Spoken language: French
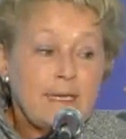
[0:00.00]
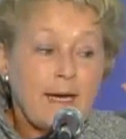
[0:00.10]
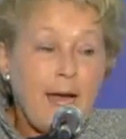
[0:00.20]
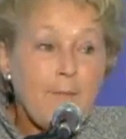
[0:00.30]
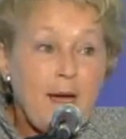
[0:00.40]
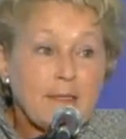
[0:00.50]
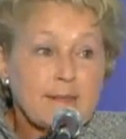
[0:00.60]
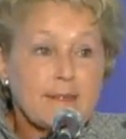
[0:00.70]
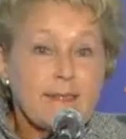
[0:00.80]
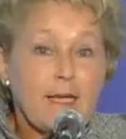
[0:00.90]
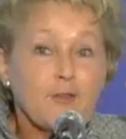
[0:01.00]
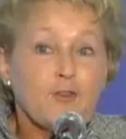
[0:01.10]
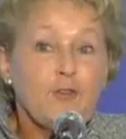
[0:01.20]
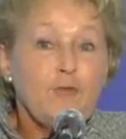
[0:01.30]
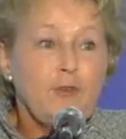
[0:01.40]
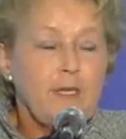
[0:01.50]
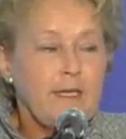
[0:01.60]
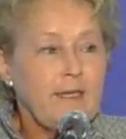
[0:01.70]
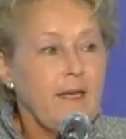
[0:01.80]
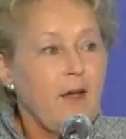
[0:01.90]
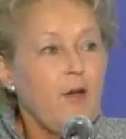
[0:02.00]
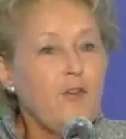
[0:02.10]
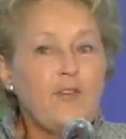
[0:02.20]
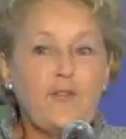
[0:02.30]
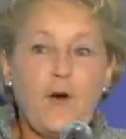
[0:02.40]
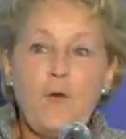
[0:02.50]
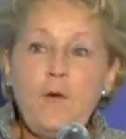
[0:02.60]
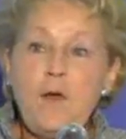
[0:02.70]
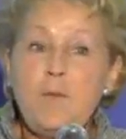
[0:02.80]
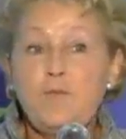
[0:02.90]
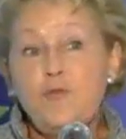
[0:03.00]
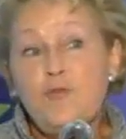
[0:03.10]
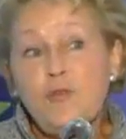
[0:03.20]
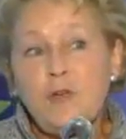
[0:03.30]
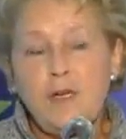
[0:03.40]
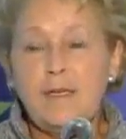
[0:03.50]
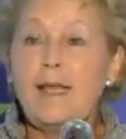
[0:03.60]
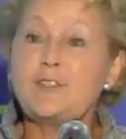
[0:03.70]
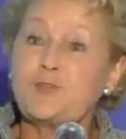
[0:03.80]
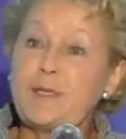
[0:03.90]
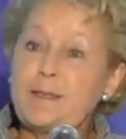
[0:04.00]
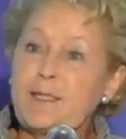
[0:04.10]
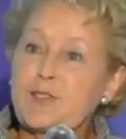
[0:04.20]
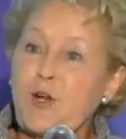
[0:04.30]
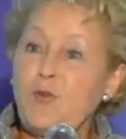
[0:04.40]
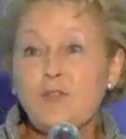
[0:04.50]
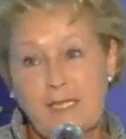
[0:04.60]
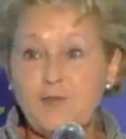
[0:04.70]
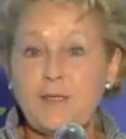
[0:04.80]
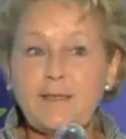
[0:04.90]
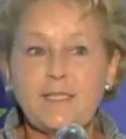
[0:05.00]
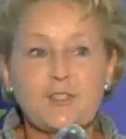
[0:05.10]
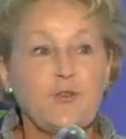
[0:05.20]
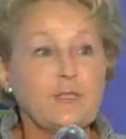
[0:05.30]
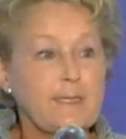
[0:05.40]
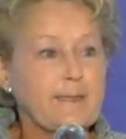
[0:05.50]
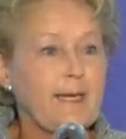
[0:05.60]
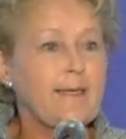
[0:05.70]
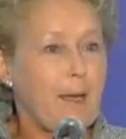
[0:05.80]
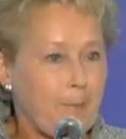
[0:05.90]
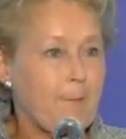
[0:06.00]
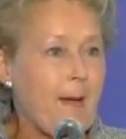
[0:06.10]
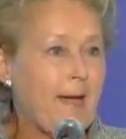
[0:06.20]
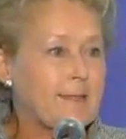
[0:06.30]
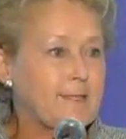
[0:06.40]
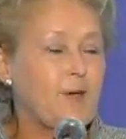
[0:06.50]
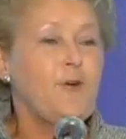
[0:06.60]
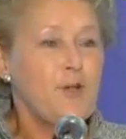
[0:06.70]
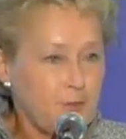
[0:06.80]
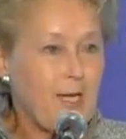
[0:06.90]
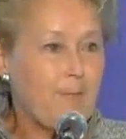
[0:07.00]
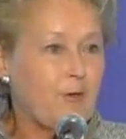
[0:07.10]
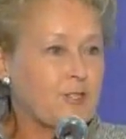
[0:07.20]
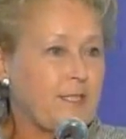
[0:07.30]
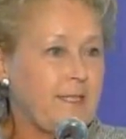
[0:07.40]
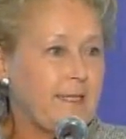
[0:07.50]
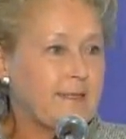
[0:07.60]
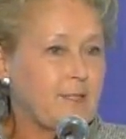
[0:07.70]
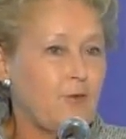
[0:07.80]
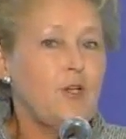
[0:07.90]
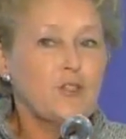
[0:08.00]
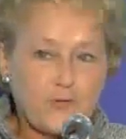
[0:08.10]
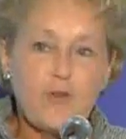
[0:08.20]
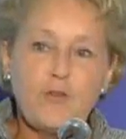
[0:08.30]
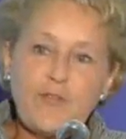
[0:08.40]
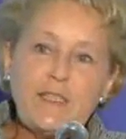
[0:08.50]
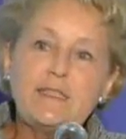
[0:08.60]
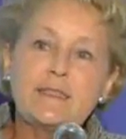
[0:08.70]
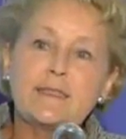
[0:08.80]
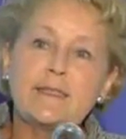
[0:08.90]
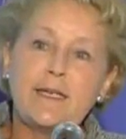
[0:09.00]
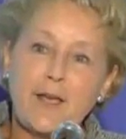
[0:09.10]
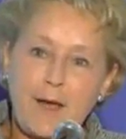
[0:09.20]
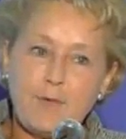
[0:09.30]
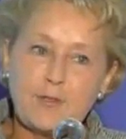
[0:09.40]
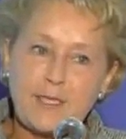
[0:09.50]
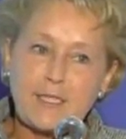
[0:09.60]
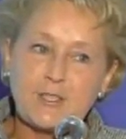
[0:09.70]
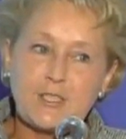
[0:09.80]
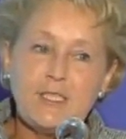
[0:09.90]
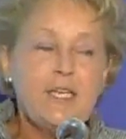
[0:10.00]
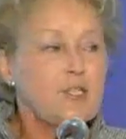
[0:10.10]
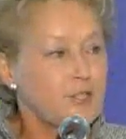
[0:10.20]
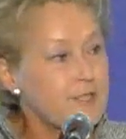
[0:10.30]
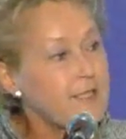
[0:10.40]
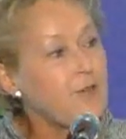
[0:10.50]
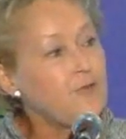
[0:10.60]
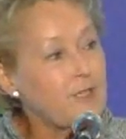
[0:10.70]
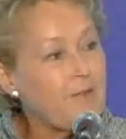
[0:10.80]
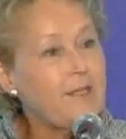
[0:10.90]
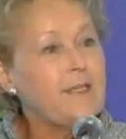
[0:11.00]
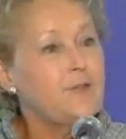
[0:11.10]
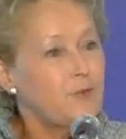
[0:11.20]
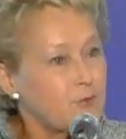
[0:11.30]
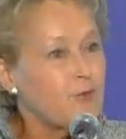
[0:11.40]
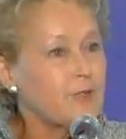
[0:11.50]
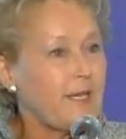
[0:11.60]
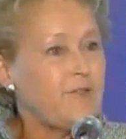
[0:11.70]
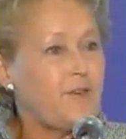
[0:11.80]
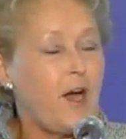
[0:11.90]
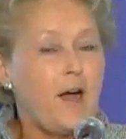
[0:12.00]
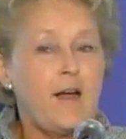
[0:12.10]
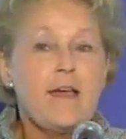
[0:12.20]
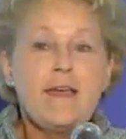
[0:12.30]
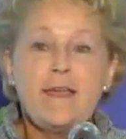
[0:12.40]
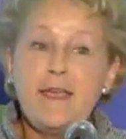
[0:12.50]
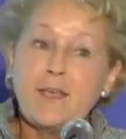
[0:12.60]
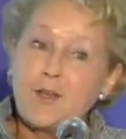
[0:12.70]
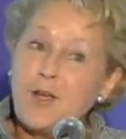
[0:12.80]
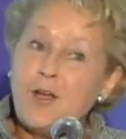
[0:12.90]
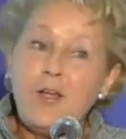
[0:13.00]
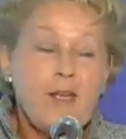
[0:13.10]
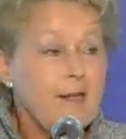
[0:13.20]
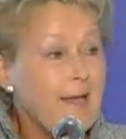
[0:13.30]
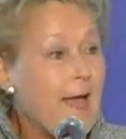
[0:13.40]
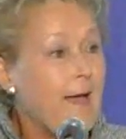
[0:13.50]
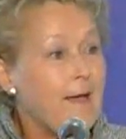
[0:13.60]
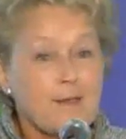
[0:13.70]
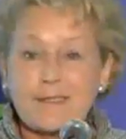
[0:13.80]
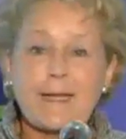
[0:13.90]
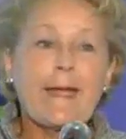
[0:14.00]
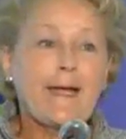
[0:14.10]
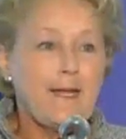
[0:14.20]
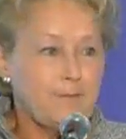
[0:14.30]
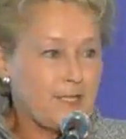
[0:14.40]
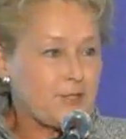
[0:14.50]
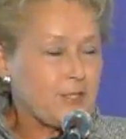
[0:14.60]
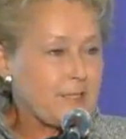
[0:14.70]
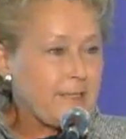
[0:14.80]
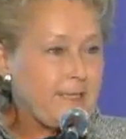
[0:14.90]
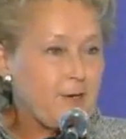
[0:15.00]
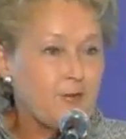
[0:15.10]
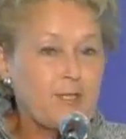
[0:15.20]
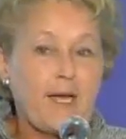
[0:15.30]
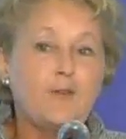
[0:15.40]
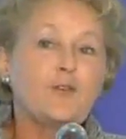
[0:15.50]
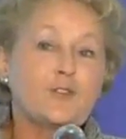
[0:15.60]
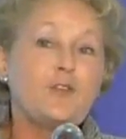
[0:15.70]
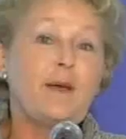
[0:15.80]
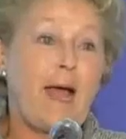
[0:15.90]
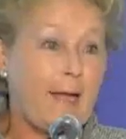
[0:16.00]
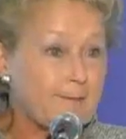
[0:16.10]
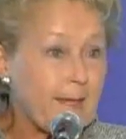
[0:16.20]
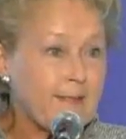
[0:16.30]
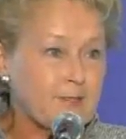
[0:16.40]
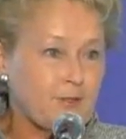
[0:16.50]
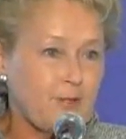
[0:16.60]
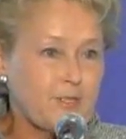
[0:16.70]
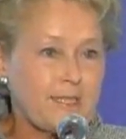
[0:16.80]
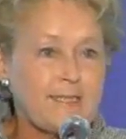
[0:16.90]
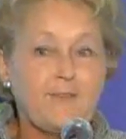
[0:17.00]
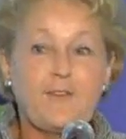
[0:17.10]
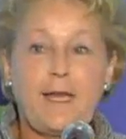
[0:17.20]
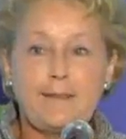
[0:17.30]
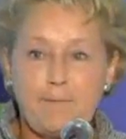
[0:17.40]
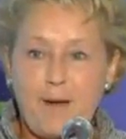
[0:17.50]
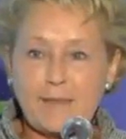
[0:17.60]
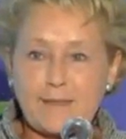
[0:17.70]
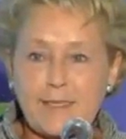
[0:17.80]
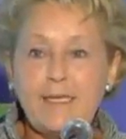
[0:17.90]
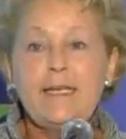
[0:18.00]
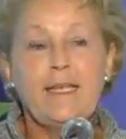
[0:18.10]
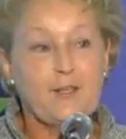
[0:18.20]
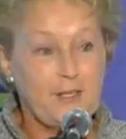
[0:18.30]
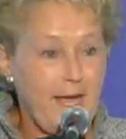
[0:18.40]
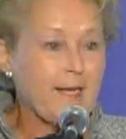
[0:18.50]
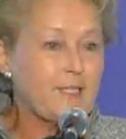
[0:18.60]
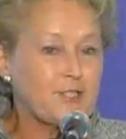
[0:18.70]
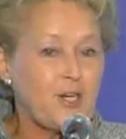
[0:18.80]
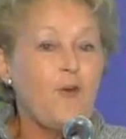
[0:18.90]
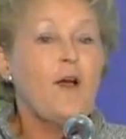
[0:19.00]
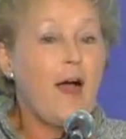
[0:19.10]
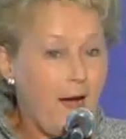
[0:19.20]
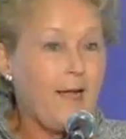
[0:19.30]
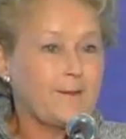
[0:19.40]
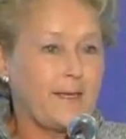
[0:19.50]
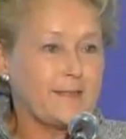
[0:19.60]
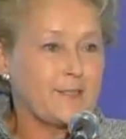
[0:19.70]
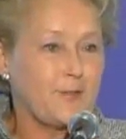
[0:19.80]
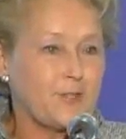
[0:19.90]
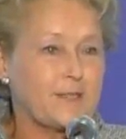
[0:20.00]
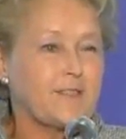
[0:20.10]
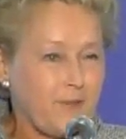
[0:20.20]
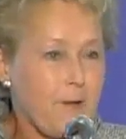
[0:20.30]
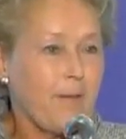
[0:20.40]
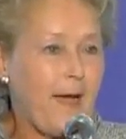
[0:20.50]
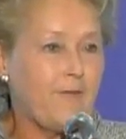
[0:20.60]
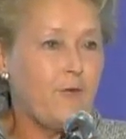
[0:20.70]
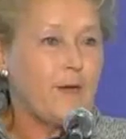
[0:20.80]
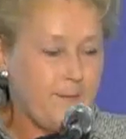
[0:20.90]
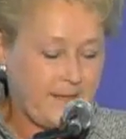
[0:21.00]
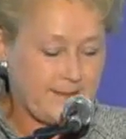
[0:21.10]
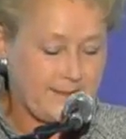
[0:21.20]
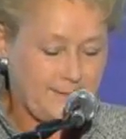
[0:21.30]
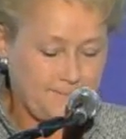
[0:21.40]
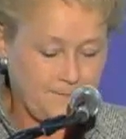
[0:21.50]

ramasser, à cumuler un fonds pour la suite des choses, la suite des choses étant la préparation de la prochaine élection. Je veux vous féliciter d'ailleurs à Montérégie. Je sais que vous travaillez toujours très fort et que la très grande majorité des comtés a non seulement atteint son objectif, l'a dépassé et que la région a atteint ses objectifs. Bravo et merci.